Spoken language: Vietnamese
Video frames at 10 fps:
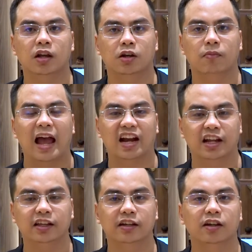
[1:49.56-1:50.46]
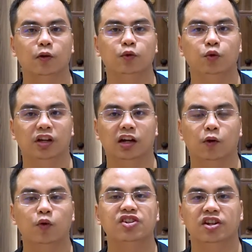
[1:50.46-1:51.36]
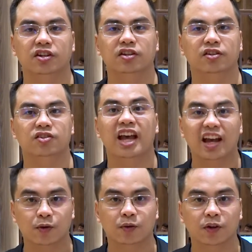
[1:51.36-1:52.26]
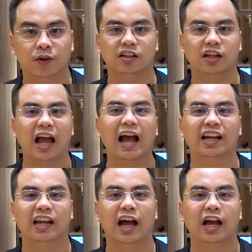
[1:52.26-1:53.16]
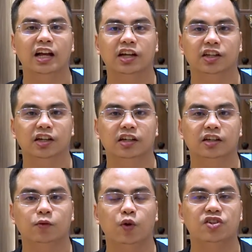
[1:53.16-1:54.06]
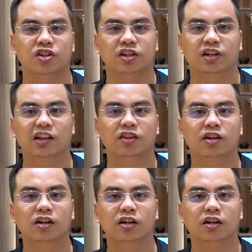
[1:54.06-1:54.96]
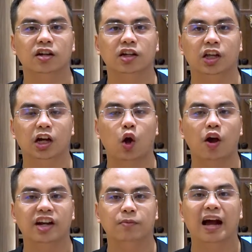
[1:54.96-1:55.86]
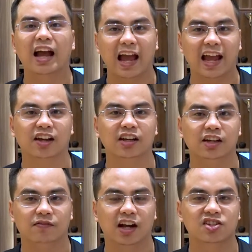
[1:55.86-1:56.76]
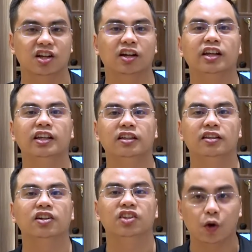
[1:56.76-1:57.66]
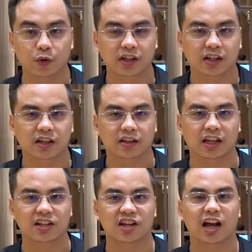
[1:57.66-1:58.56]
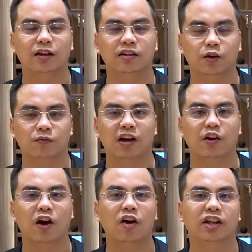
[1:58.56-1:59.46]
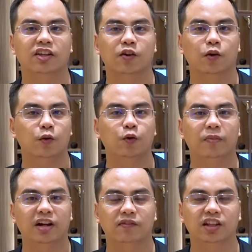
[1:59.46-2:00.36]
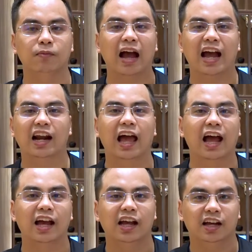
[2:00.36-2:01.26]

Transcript: bàn đến cái câu chuyện là quy trình sale. Thứ hai là những cái quy trình, cách thức, những loại hình bán hàng và cách xử lý từ chối thì anh sẽ ứng dụng vào đó để cho đội ngũ của mình. Và thứ ba là